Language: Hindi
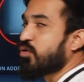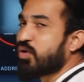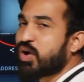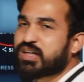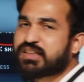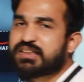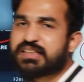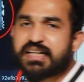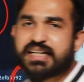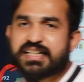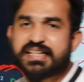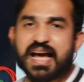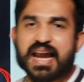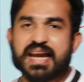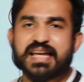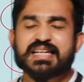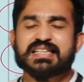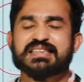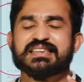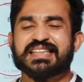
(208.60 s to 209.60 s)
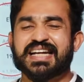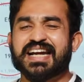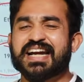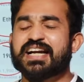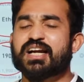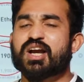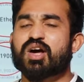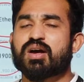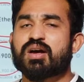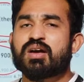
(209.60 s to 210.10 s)
यूएसडीटी यानी कि
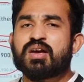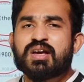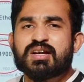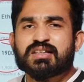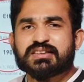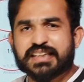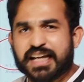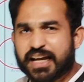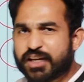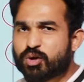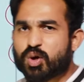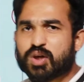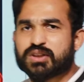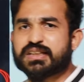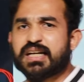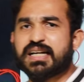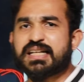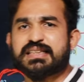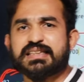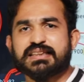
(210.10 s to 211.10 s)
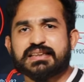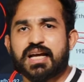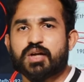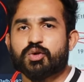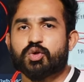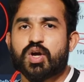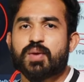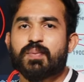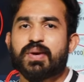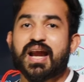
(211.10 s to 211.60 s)
छह यूएसडीटी जितना
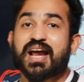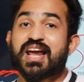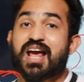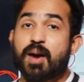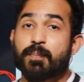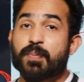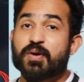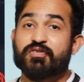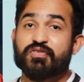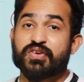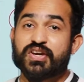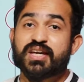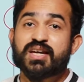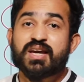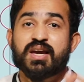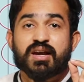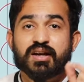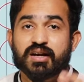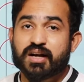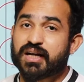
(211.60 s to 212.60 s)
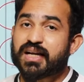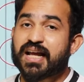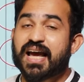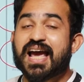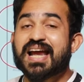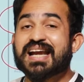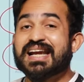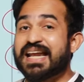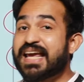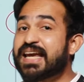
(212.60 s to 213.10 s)
जो है मेरा यहाँ पे फी कटा
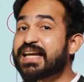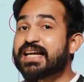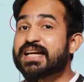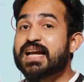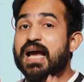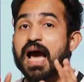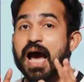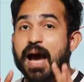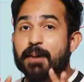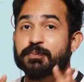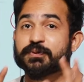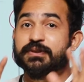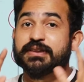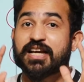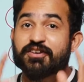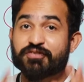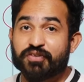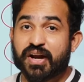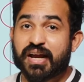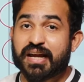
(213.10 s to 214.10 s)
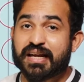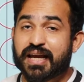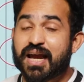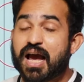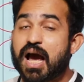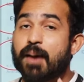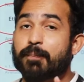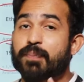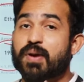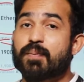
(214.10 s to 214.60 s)
है लेकिन आप सेफ रहेंगे
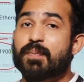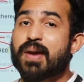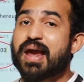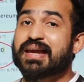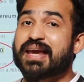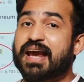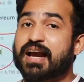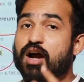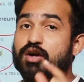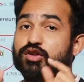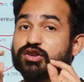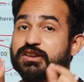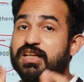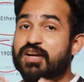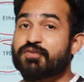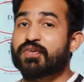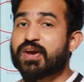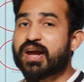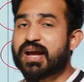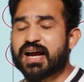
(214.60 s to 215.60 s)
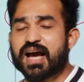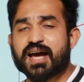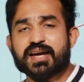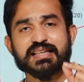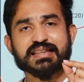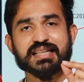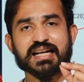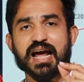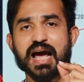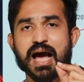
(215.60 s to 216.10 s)
आपका बैंक अकाउंट सेफ रहेगा
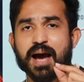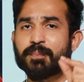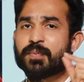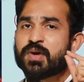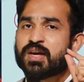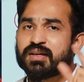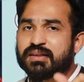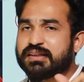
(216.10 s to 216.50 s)
इतना आप